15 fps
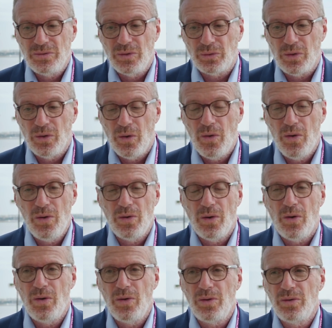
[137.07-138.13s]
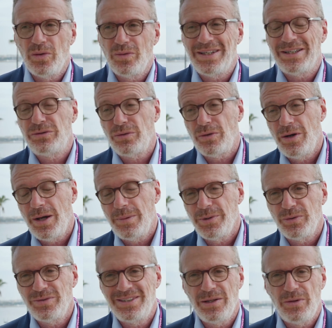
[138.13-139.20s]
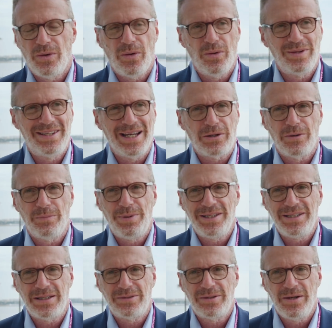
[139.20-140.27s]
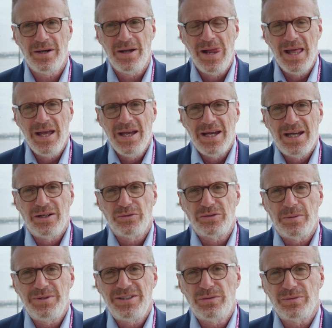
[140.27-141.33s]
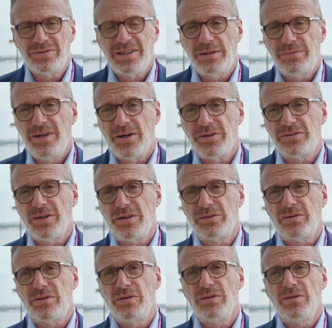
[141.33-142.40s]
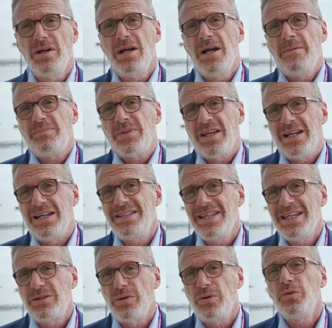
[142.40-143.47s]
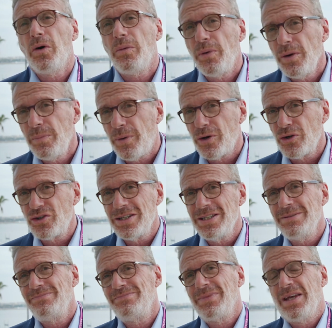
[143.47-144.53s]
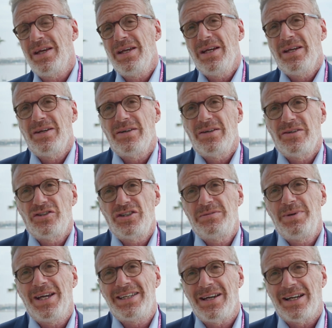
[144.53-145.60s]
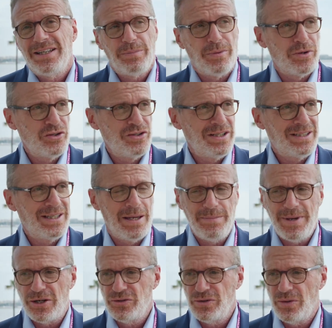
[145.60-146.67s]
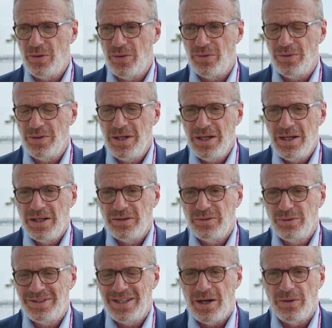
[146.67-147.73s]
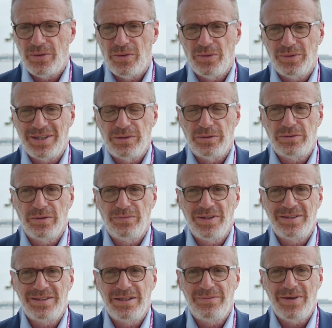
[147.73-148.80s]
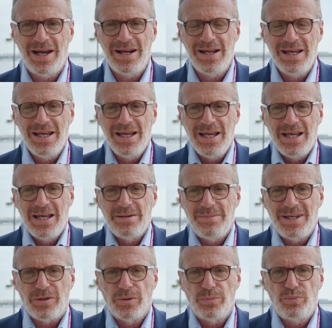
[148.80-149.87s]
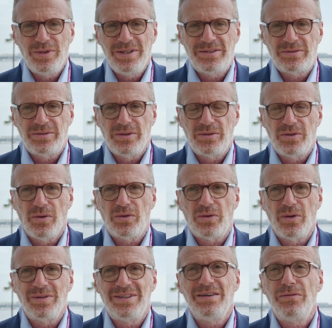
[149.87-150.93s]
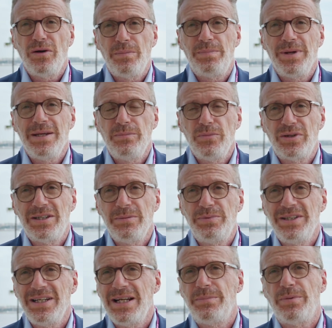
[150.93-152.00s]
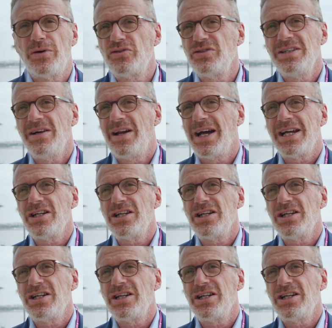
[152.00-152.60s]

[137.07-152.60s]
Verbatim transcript: notre rôle, le rôle d'assureur mais aussi le rôle d'accompagnateur. Et nos ambitions, c'est de faire en sorte qu'il y ait de nombreux projets. J'espère qu'il y aura des projets qui émergeront de ces rencontres et de ce festival, mais qu'on puisse donc développer, multiplier les projets dans la